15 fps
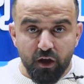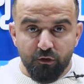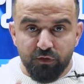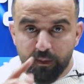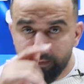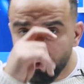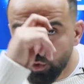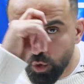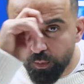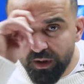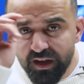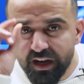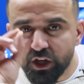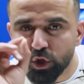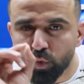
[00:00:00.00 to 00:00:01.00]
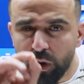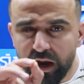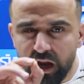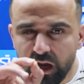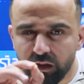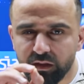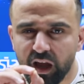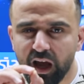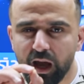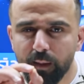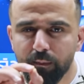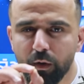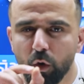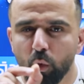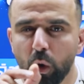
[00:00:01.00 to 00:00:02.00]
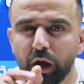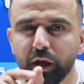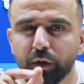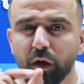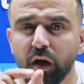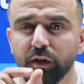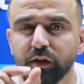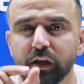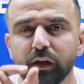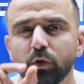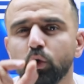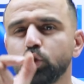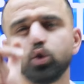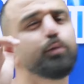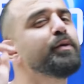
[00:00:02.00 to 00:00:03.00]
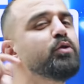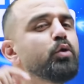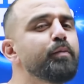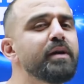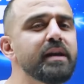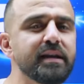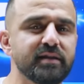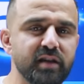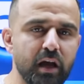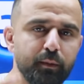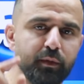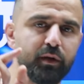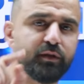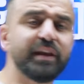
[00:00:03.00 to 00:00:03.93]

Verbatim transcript: فبده منا شويه تعب واراده وشو بده منا سامه